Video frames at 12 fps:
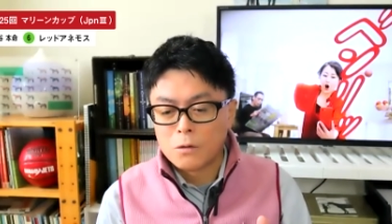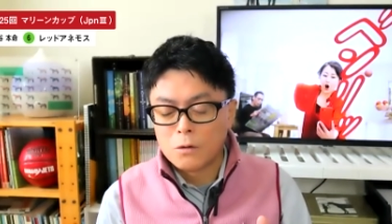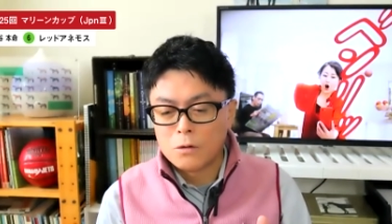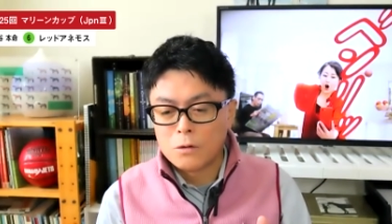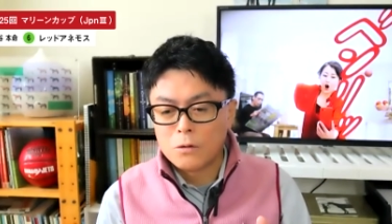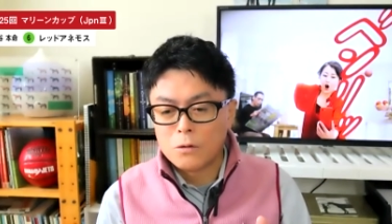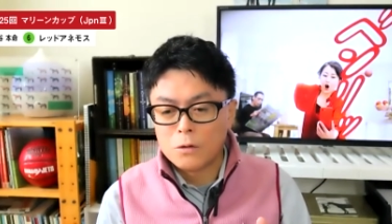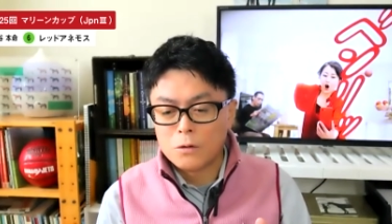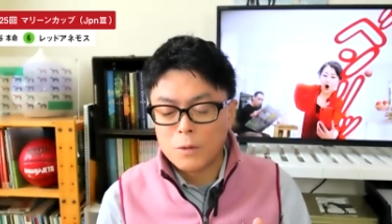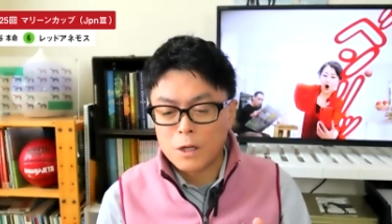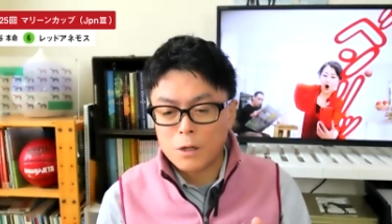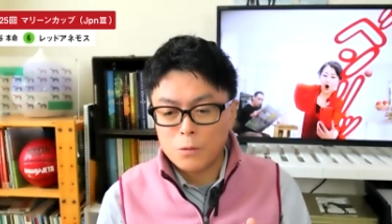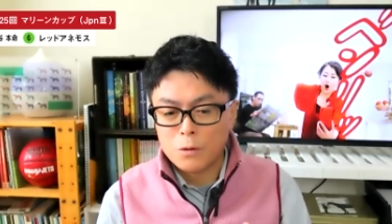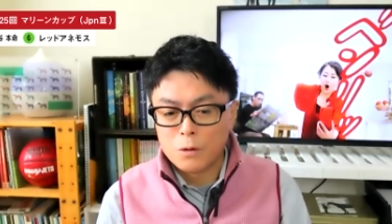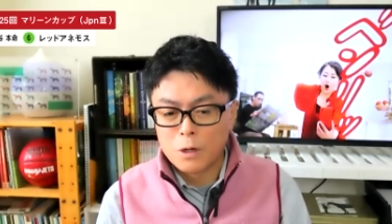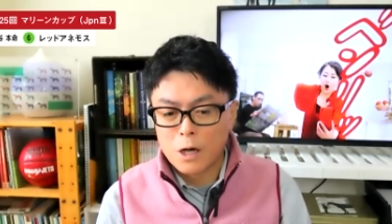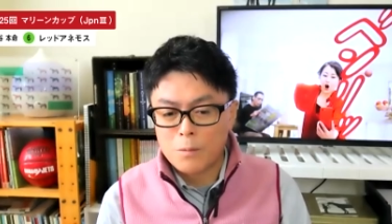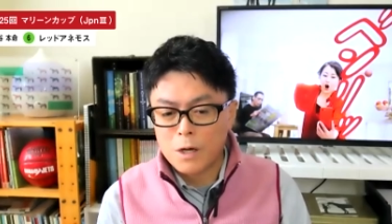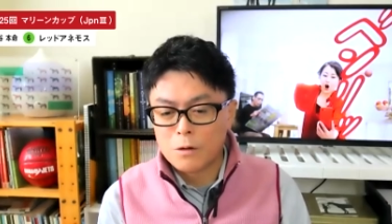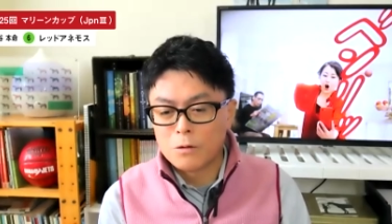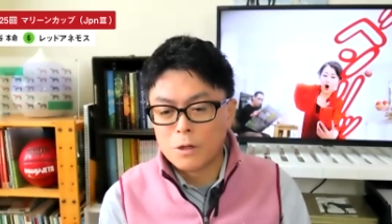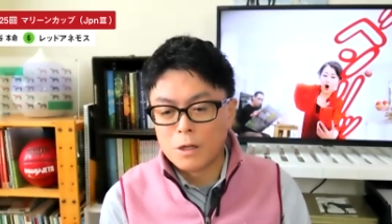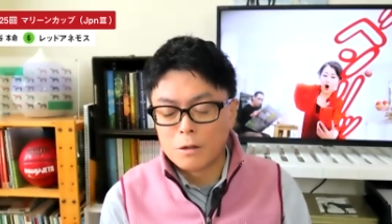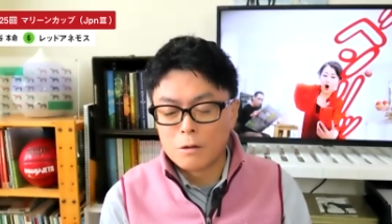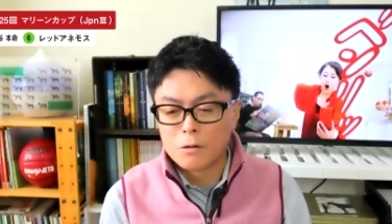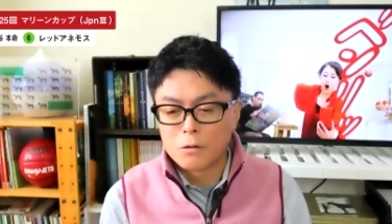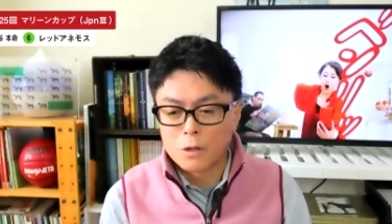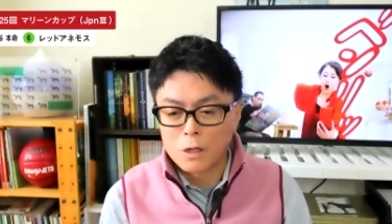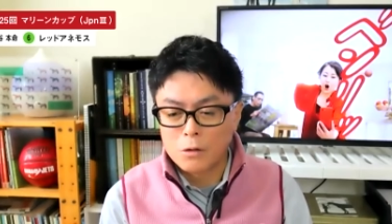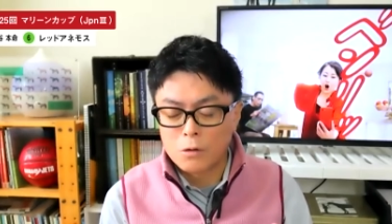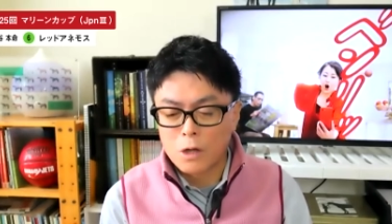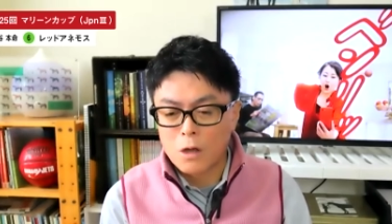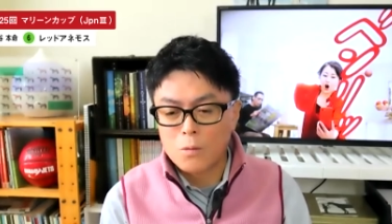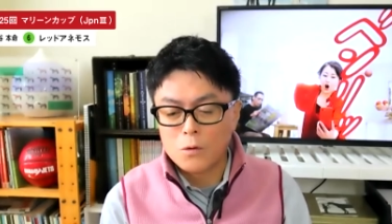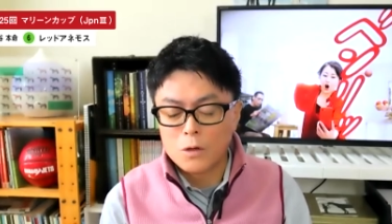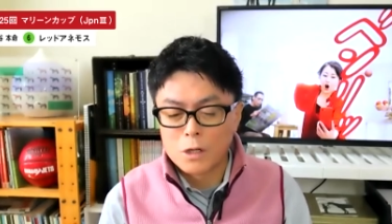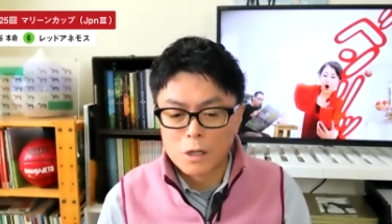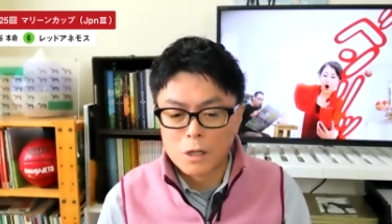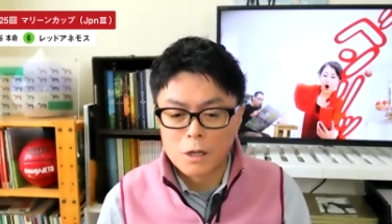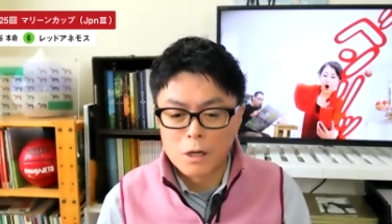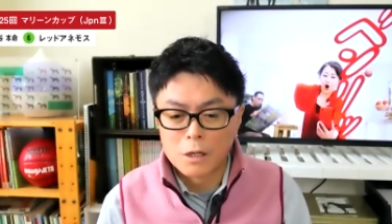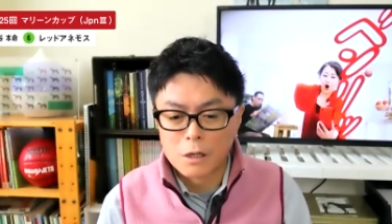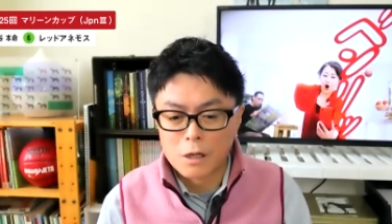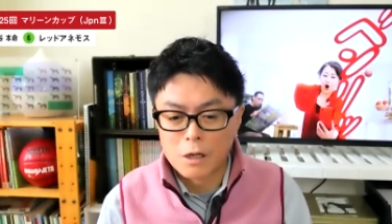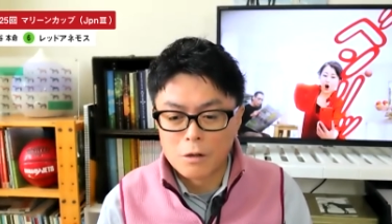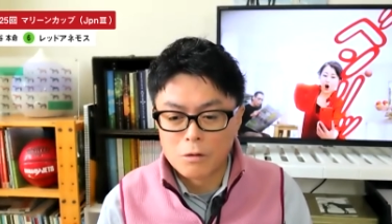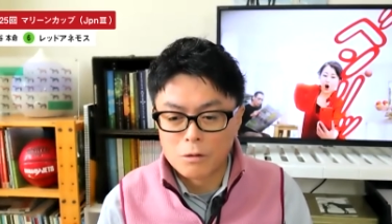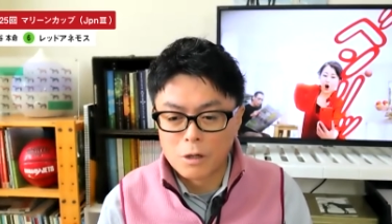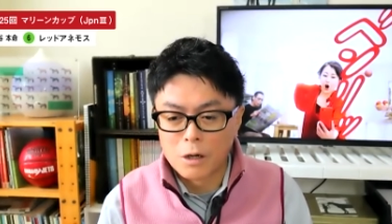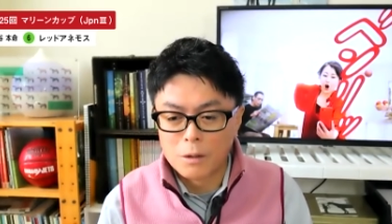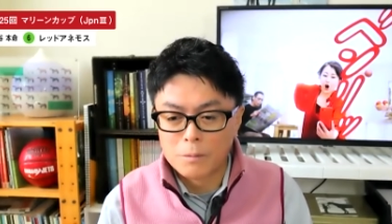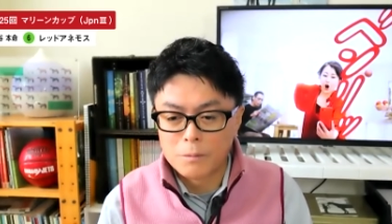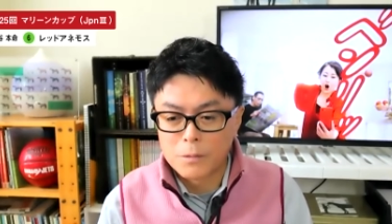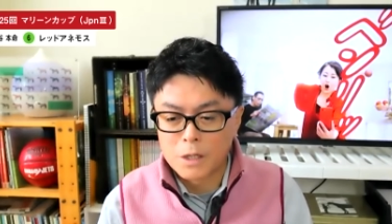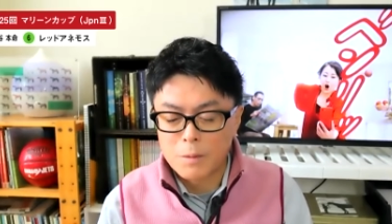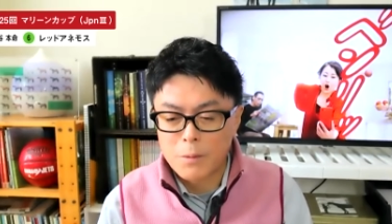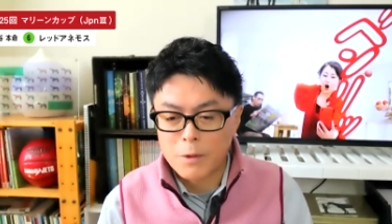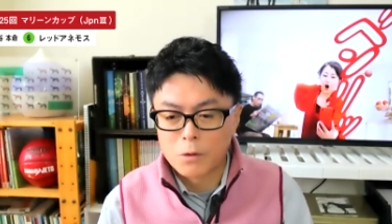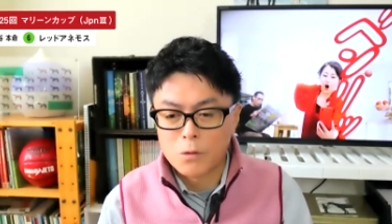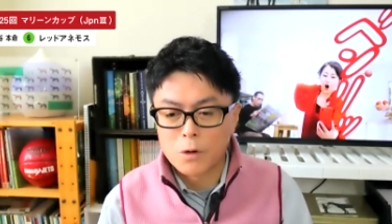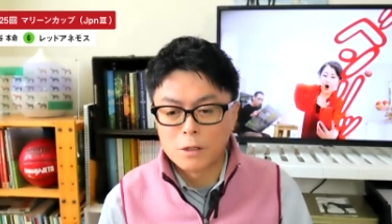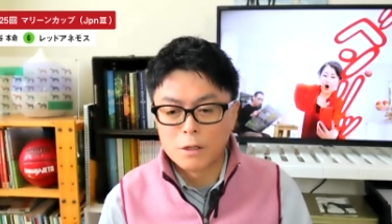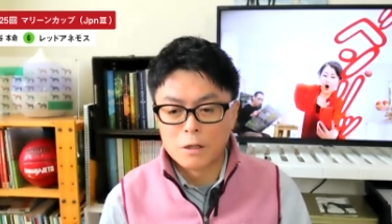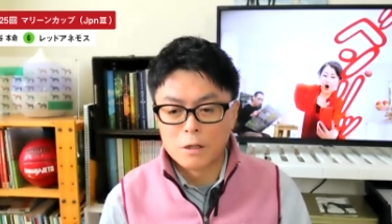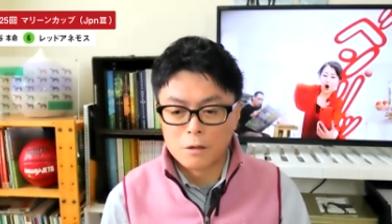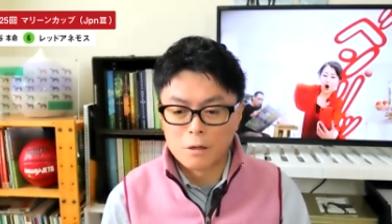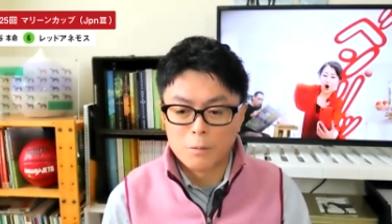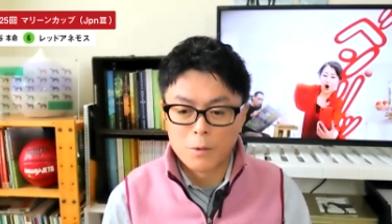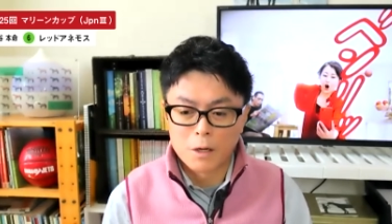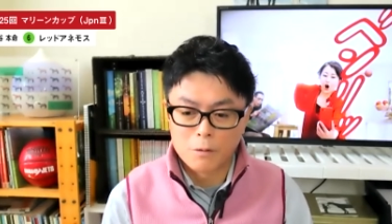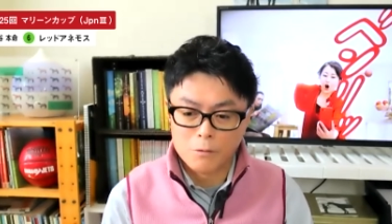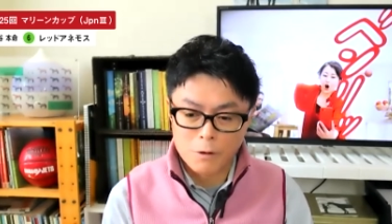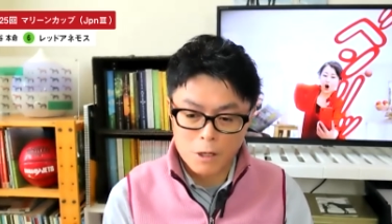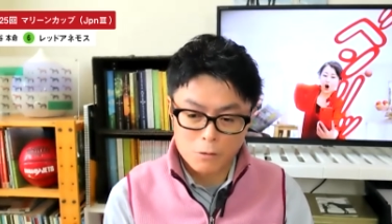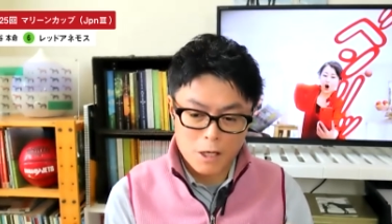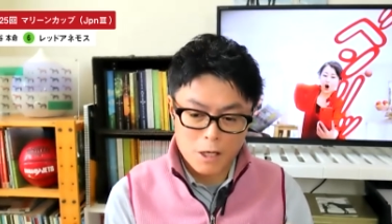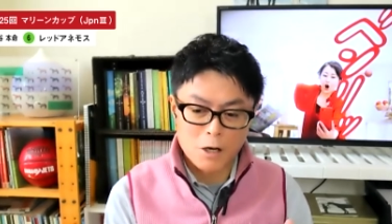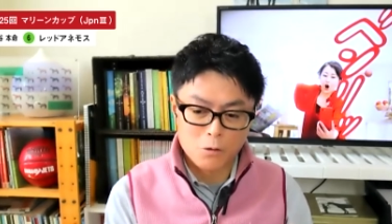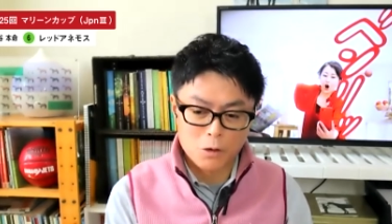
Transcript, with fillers: コース追いの馬でも半マイルでそんなに時計を無理に出さないってケースが今まで多かったじゃないですか。まあ、ワグネリ